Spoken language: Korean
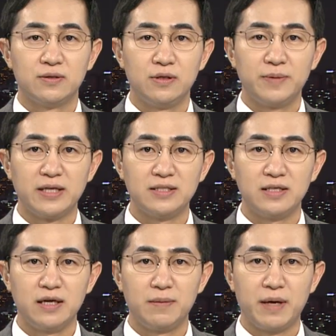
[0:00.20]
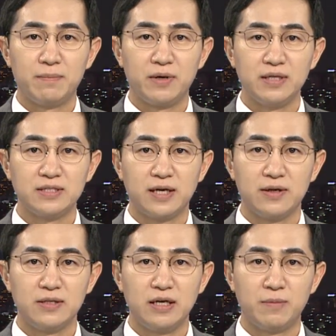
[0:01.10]
그룹 NCT의 멤버인
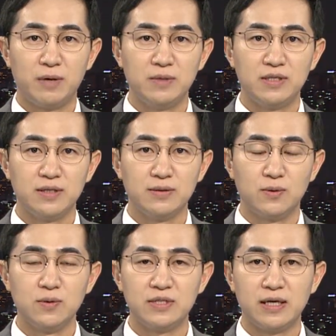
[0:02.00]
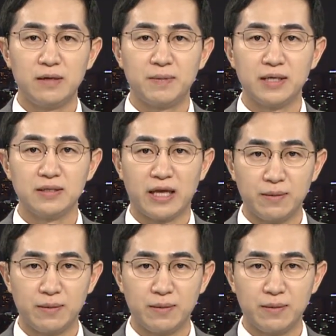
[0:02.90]
재현이 머물던 호텔방